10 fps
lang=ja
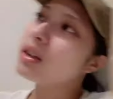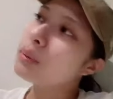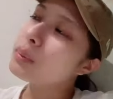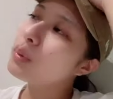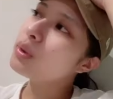か
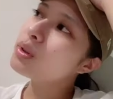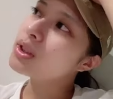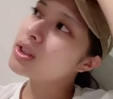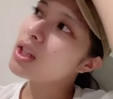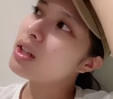もう
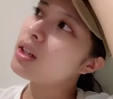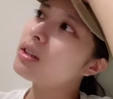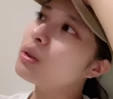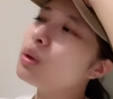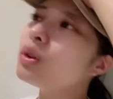さ
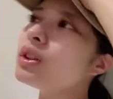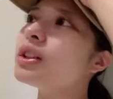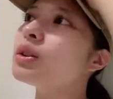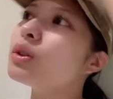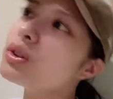脳
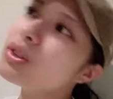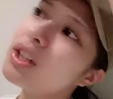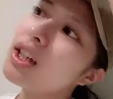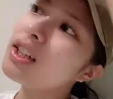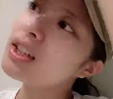に余裕
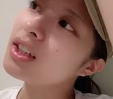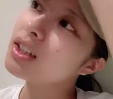ないんや